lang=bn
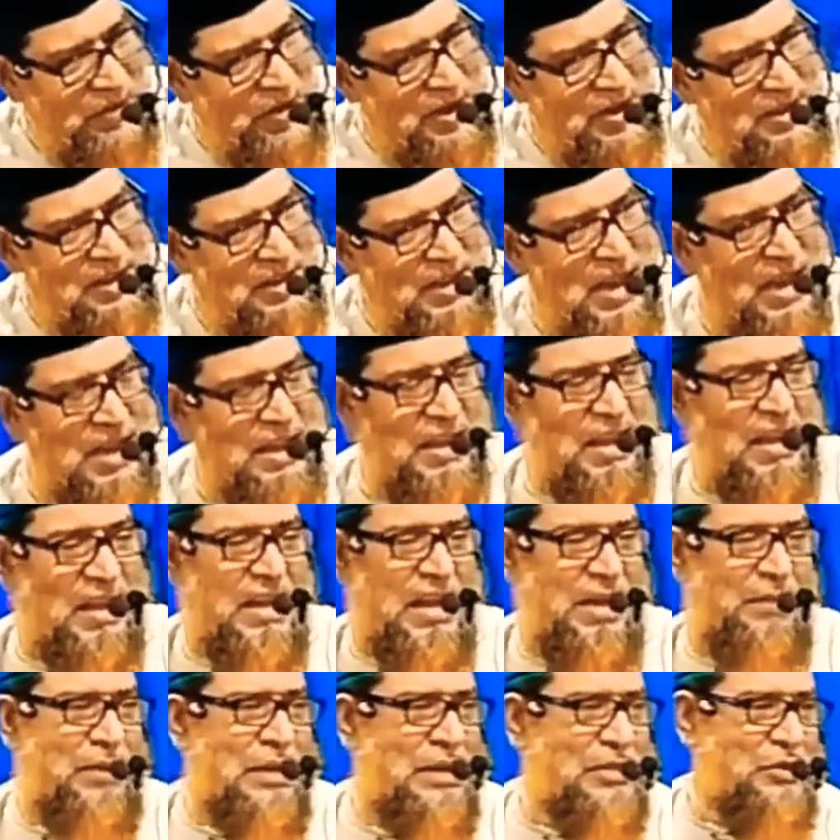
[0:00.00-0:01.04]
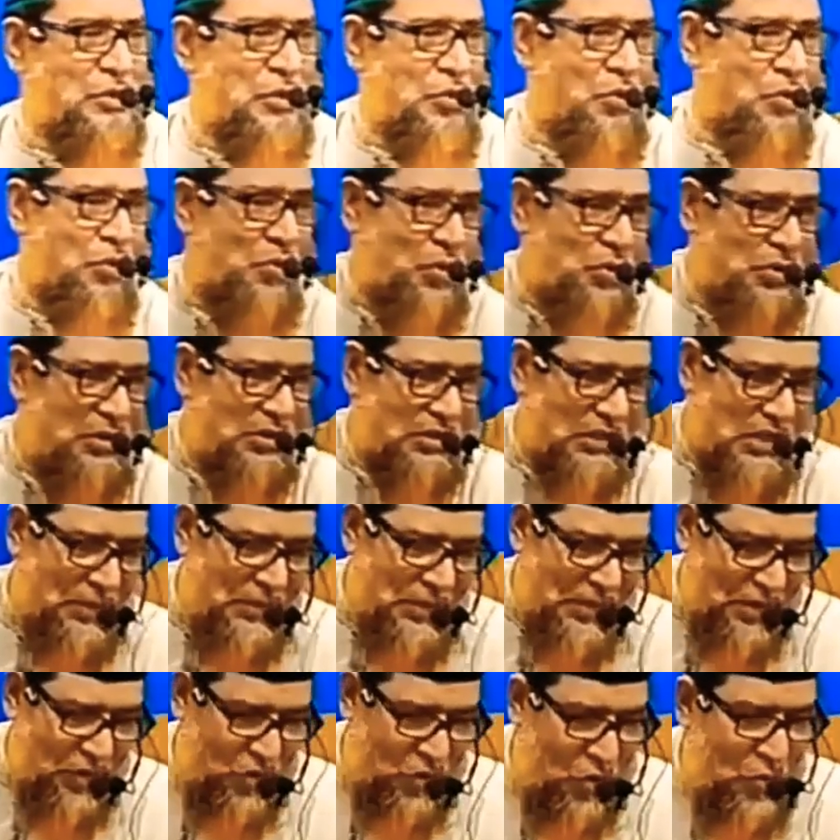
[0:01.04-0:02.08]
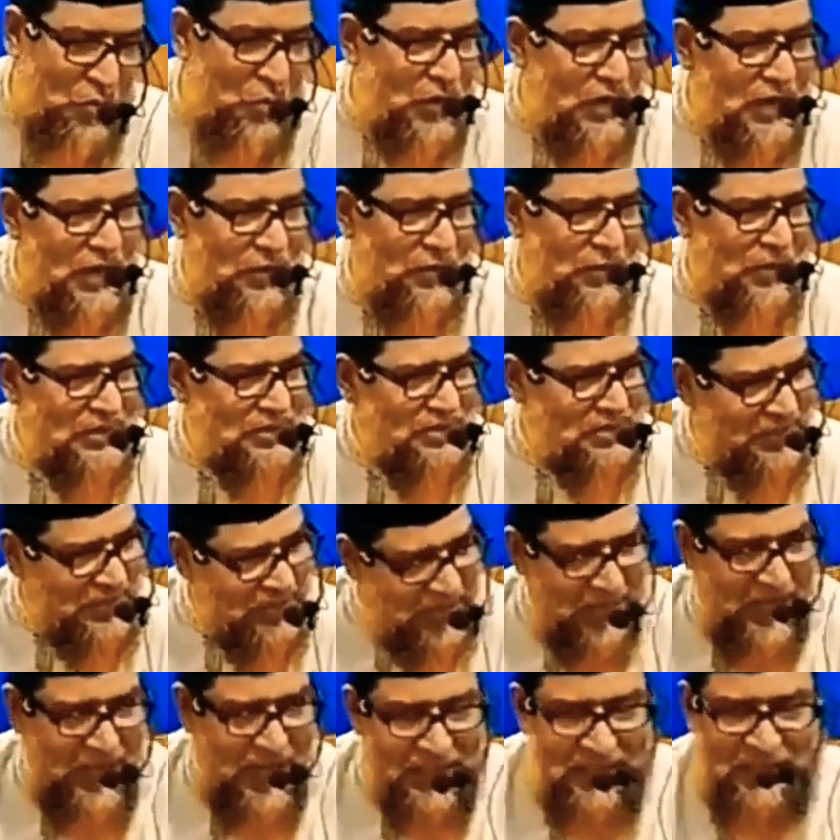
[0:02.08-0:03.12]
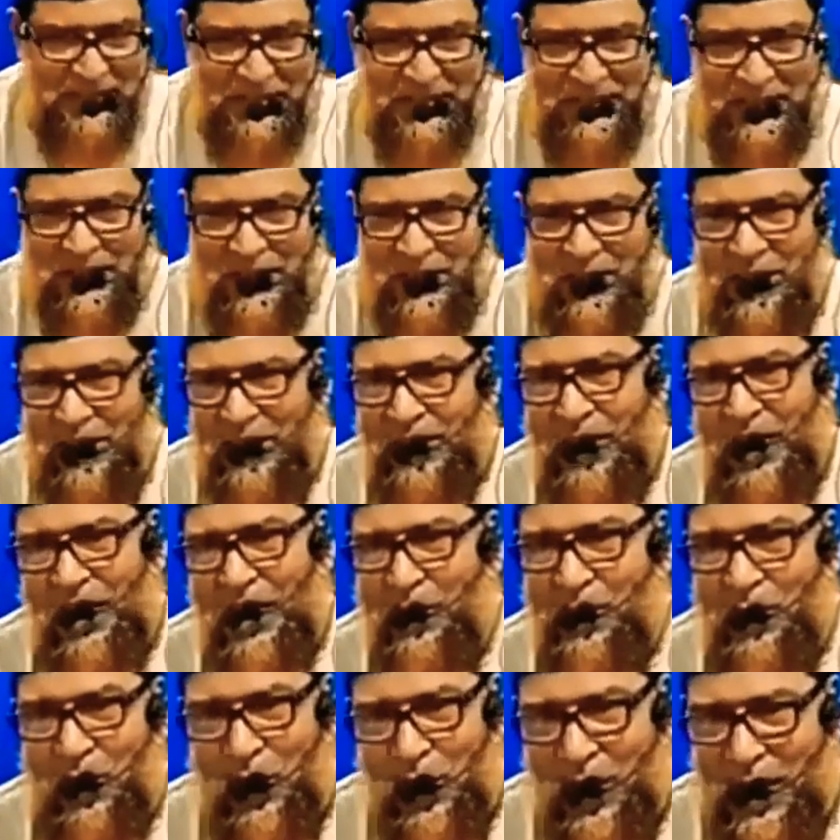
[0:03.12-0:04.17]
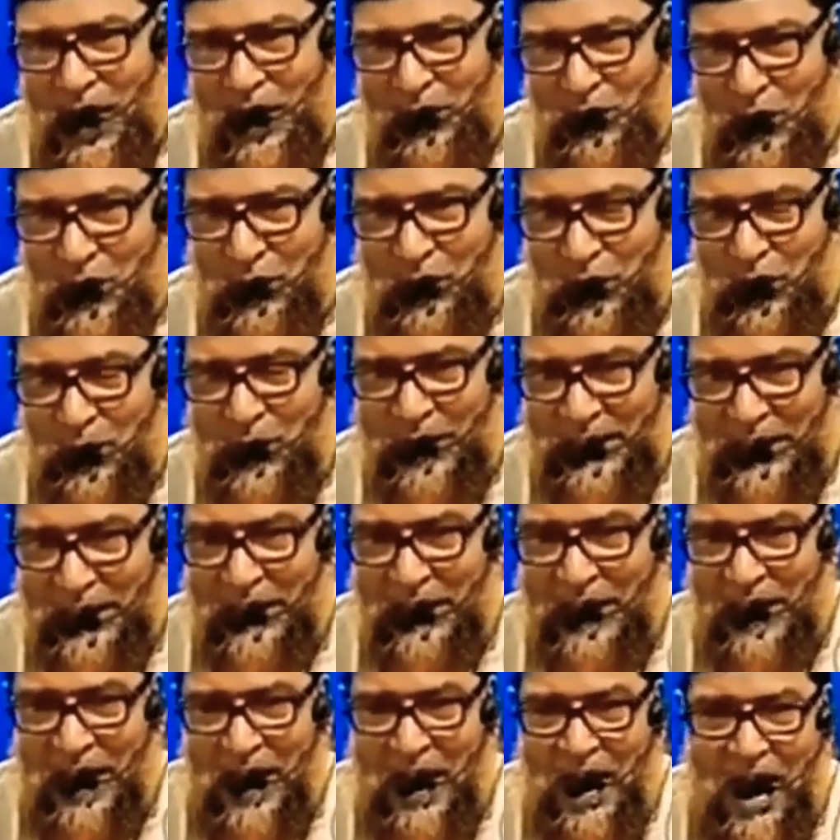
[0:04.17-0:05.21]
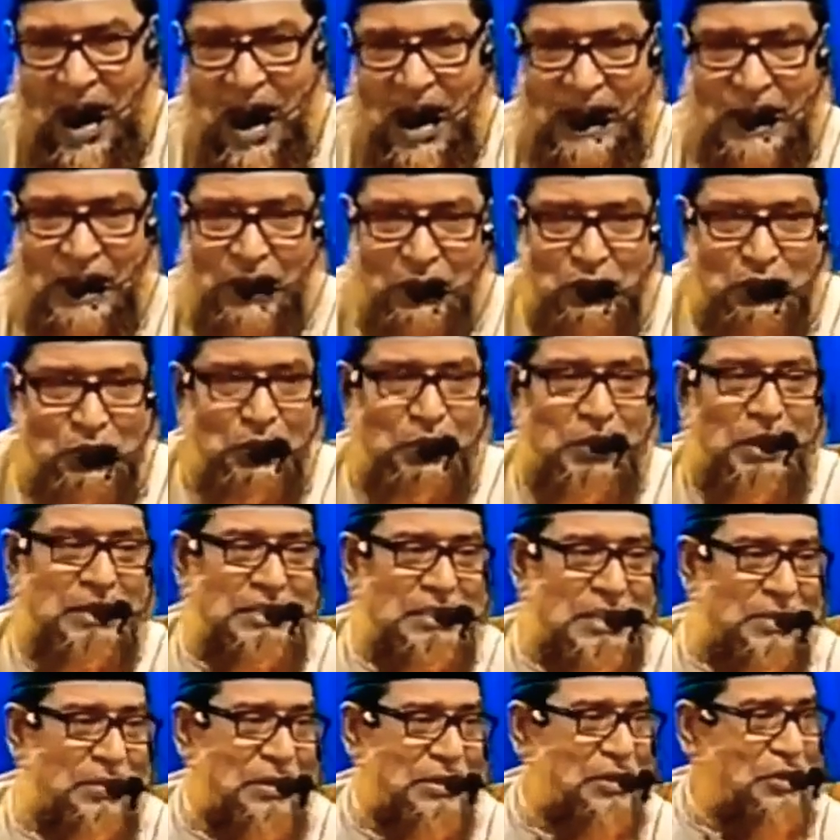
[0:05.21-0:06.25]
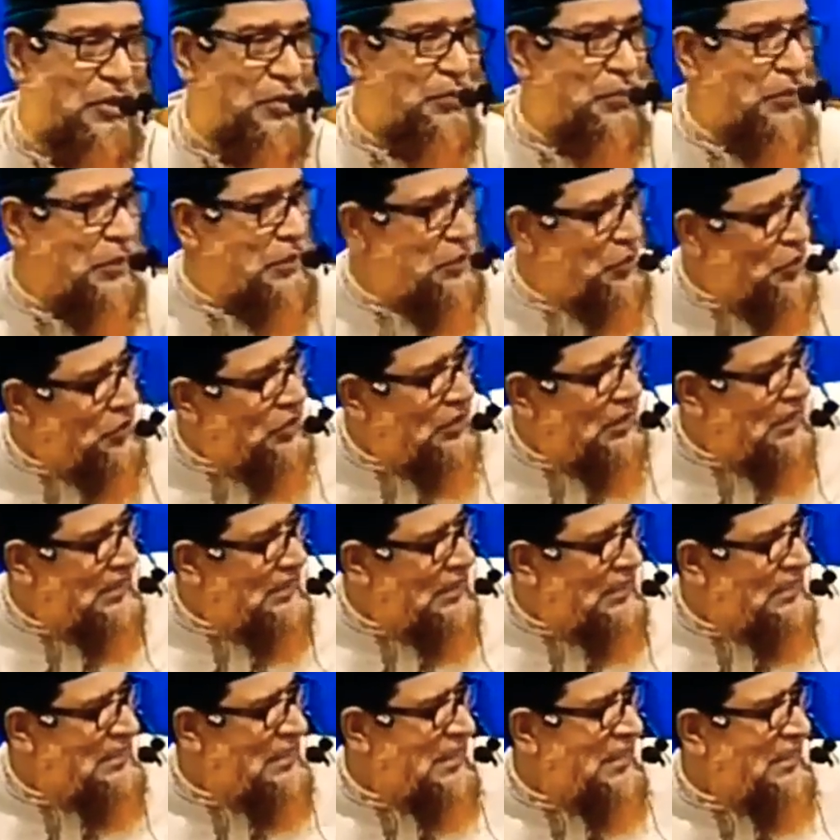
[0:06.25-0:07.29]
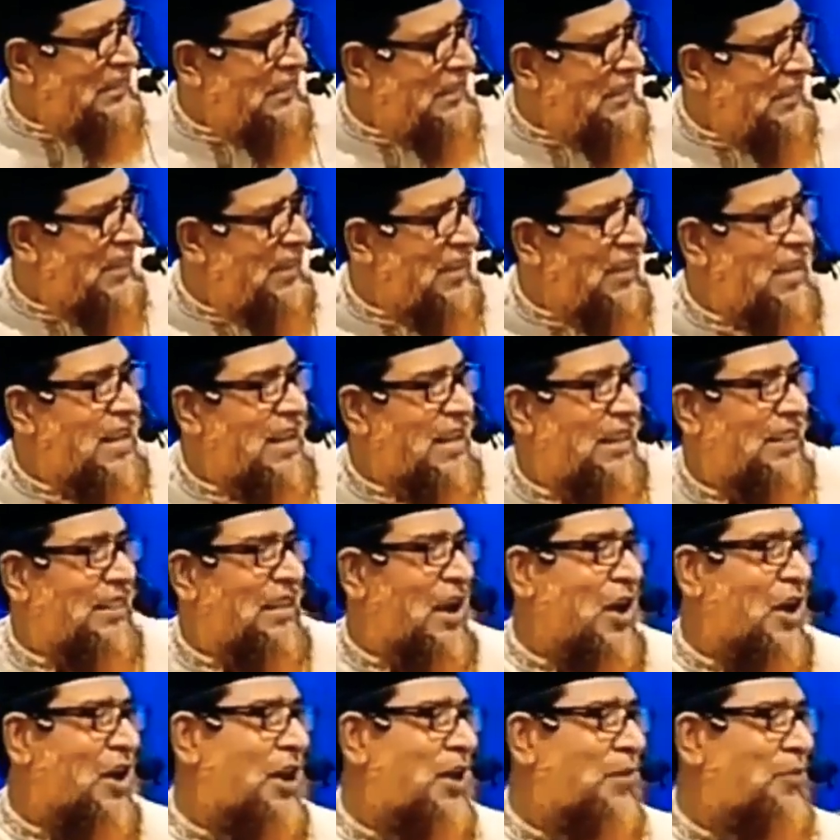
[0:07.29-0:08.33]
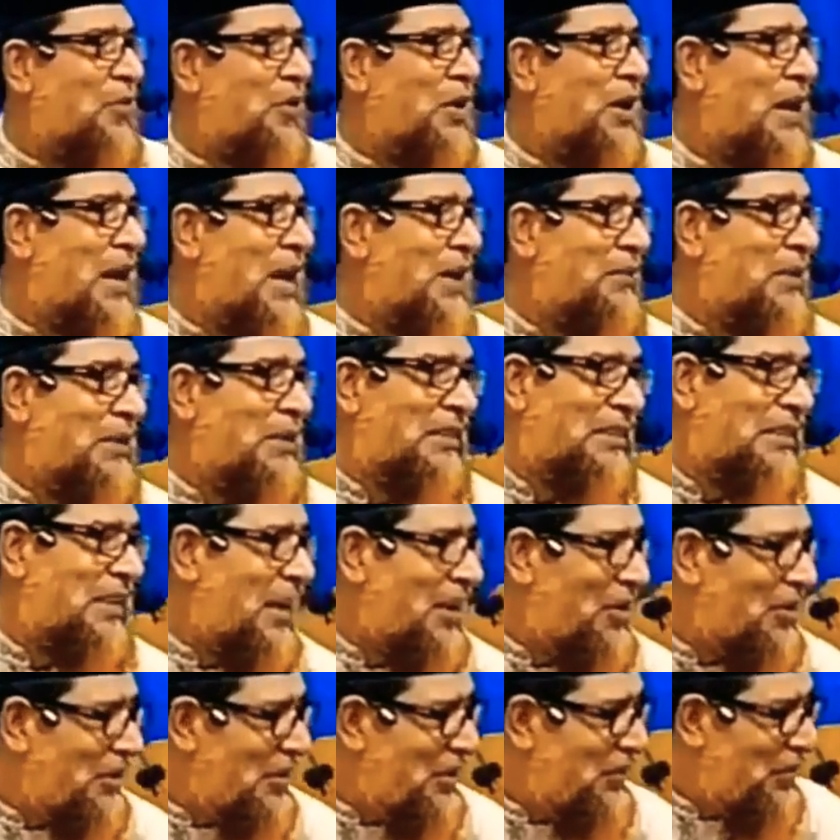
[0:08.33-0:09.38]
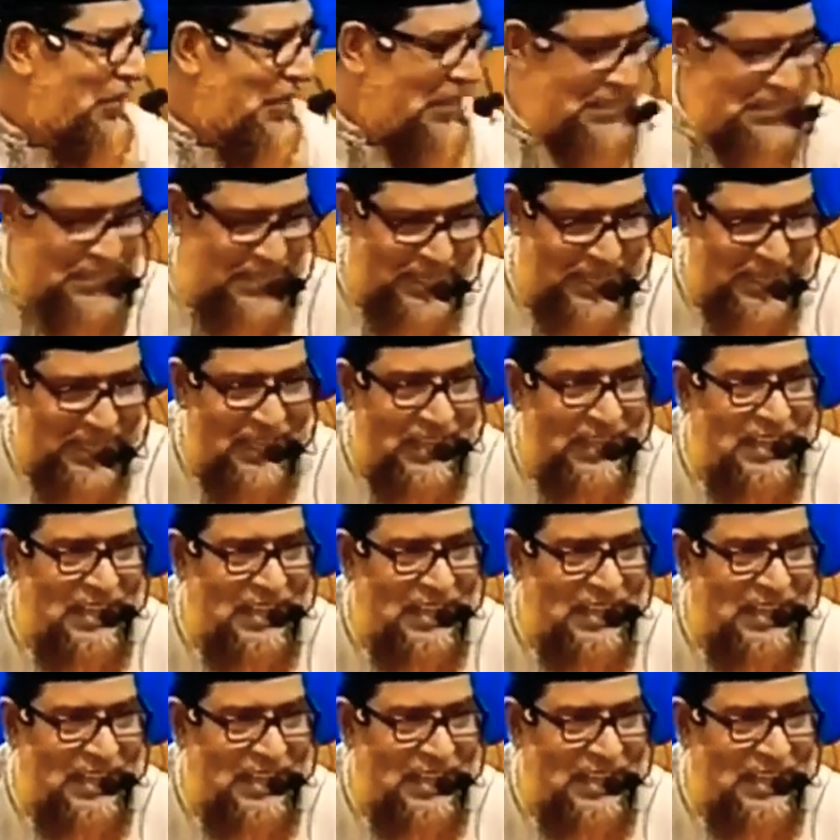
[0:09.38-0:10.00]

ওয়েনকানা কামিস ও কোদ্দামেন কবুলেন ফা সাদাকাত তাহলে মহিলা সত্যবাদী আর ইউসুফের জামা যদি পিছন দিকতে ছিঁড়ে থাকে তাহলে মহিলা মিথ্যা কথা বলেছে